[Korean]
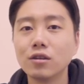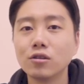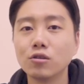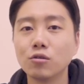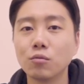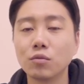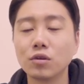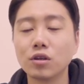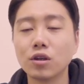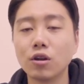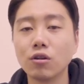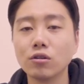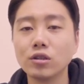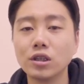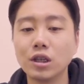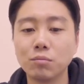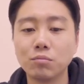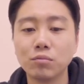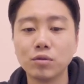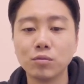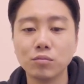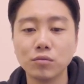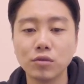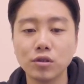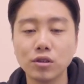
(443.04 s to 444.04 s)
좀 그런
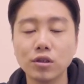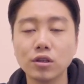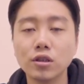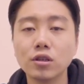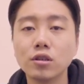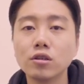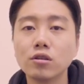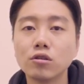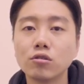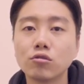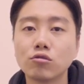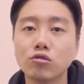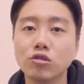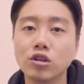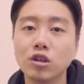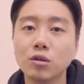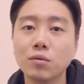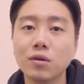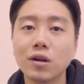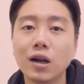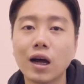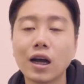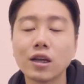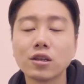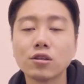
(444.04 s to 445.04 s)
제품들을
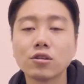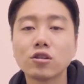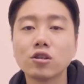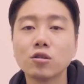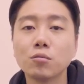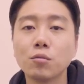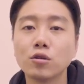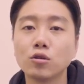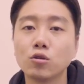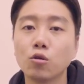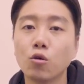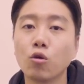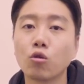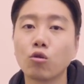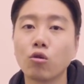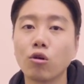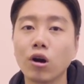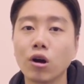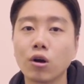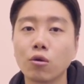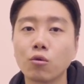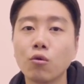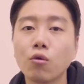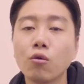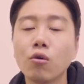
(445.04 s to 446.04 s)
구입을 하셨으면 좋을
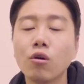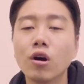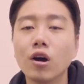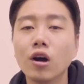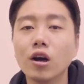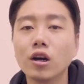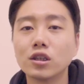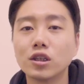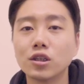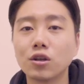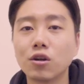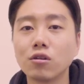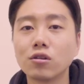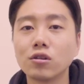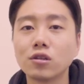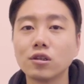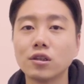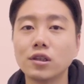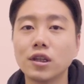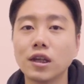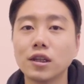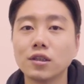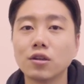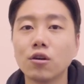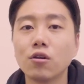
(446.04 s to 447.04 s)
것 같고 그런
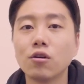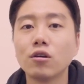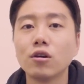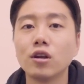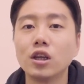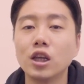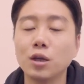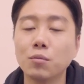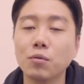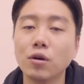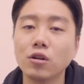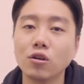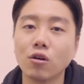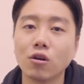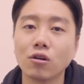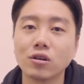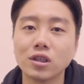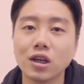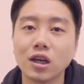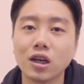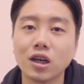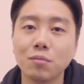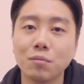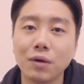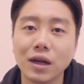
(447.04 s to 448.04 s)
뜻에서 이번
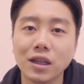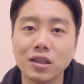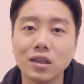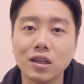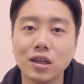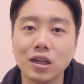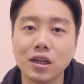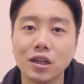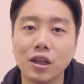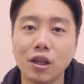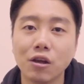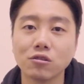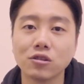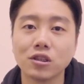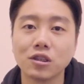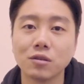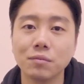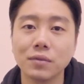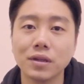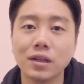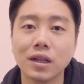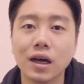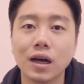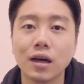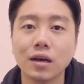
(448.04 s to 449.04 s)
영상을 만들게
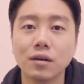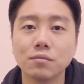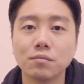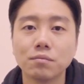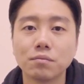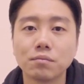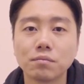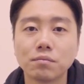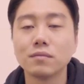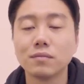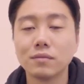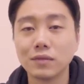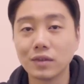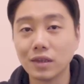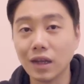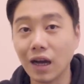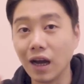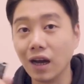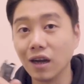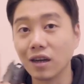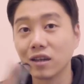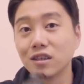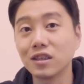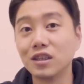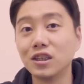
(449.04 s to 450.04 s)
되었습니다.
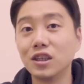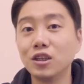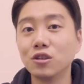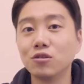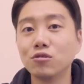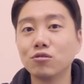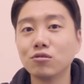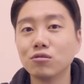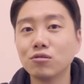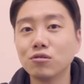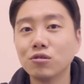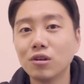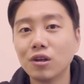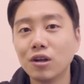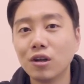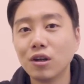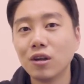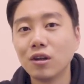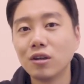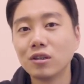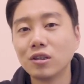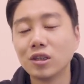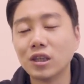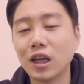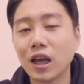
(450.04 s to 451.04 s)
아 그리고
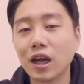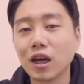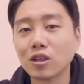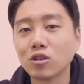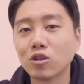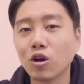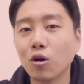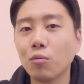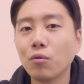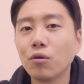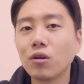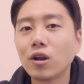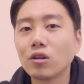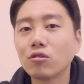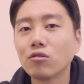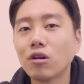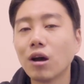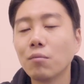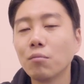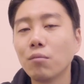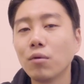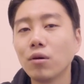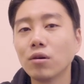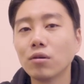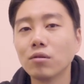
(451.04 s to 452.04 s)
제가 저번에도
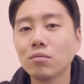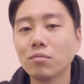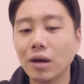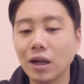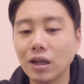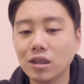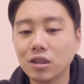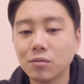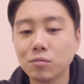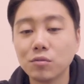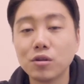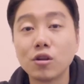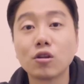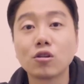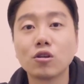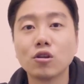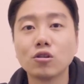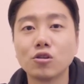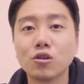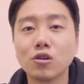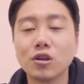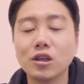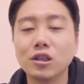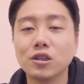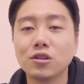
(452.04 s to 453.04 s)
한번
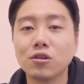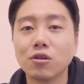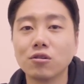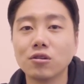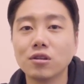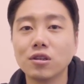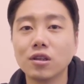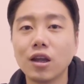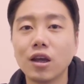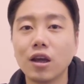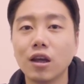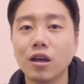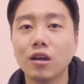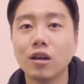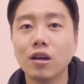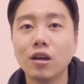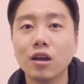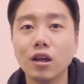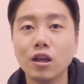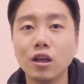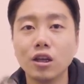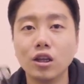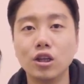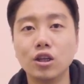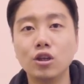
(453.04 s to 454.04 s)
말씀드렸던 적이 있었는데
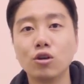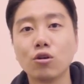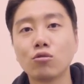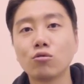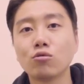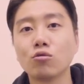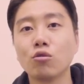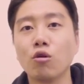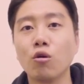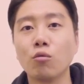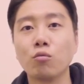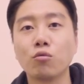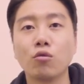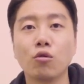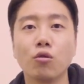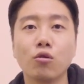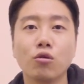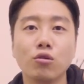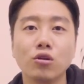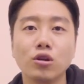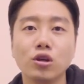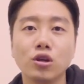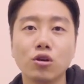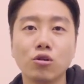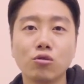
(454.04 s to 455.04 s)
이것도
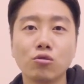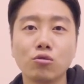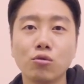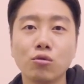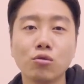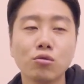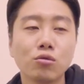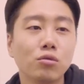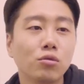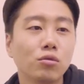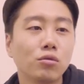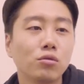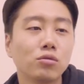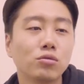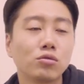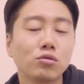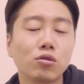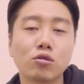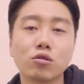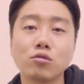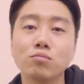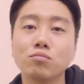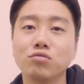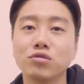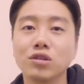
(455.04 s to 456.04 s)
없고 이것도
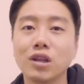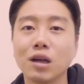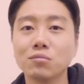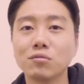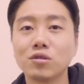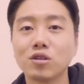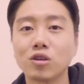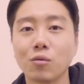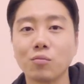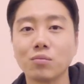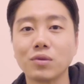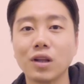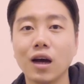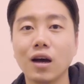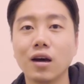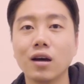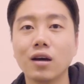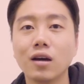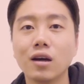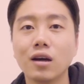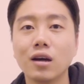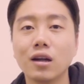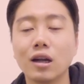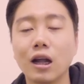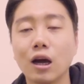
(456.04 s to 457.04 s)
조금 부담스럽다
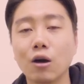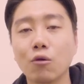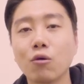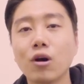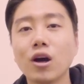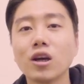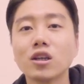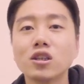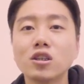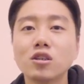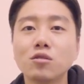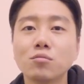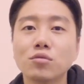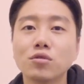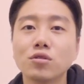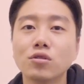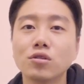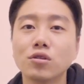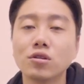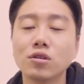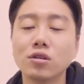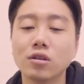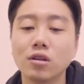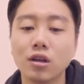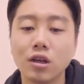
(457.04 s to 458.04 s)
라고 하시는
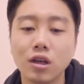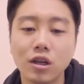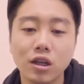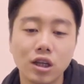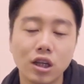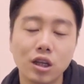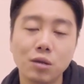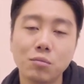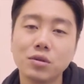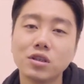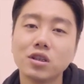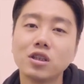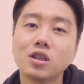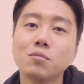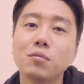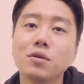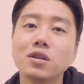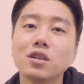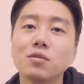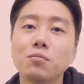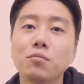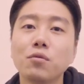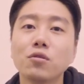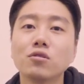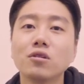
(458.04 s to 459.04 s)
분들은 이미
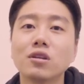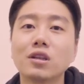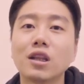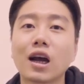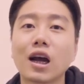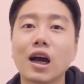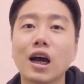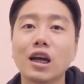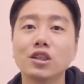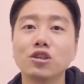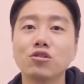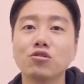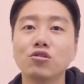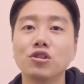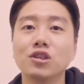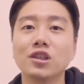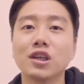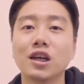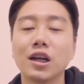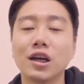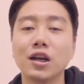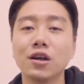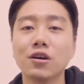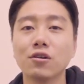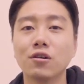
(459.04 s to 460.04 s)
스마트폰들 다 가지고
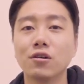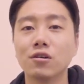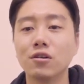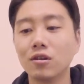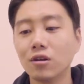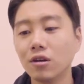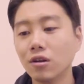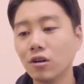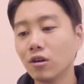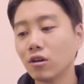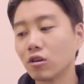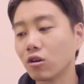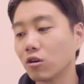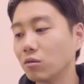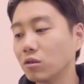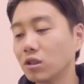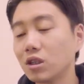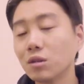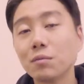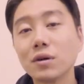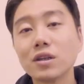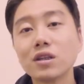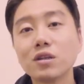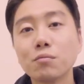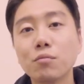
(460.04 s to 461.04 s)
있잖아요 그
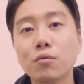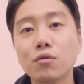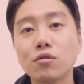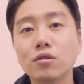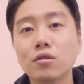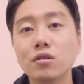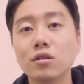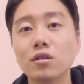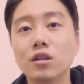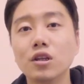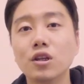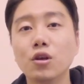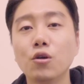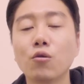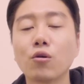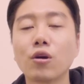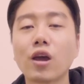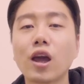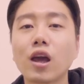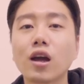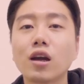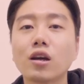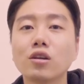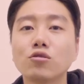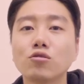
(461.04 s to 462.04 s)
스마트폰을
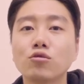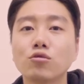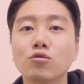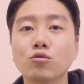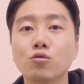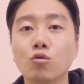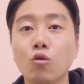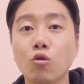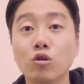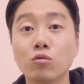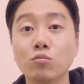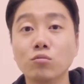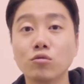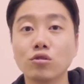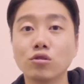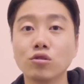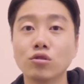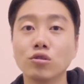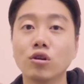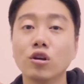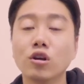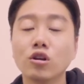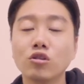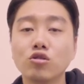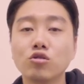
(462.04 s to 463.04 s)
이용해 가지고
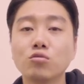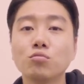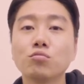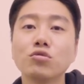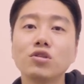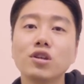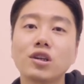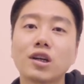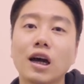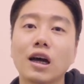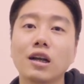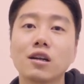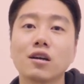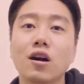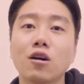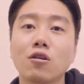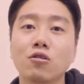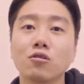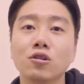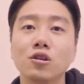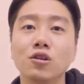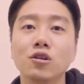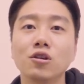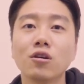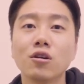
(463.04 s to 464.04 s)
녹음도 충분히
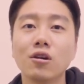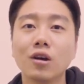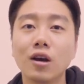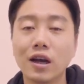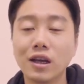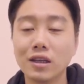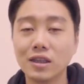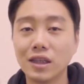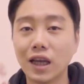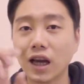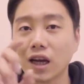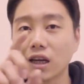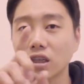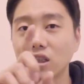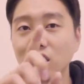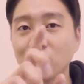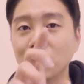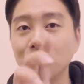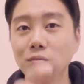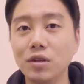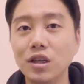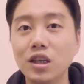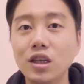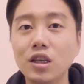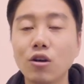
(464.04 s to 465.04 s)
가능하거든요 제가
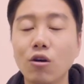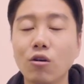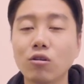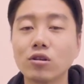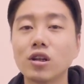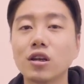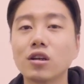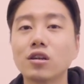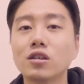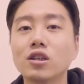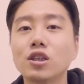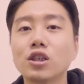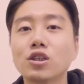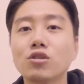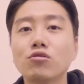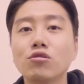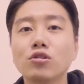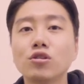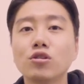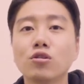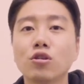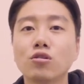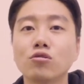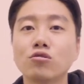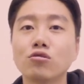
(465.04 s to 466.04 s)
지금 이 영상을 찍고
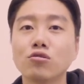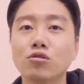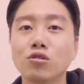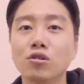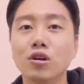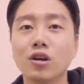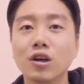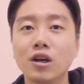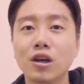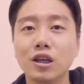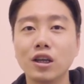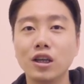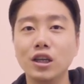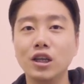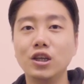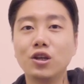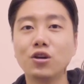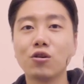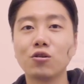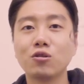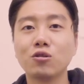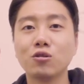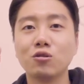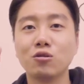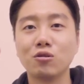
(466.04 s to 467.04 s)
있는 것도
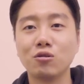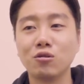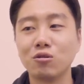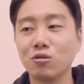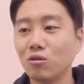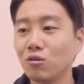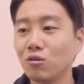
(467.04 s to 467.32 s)
이거를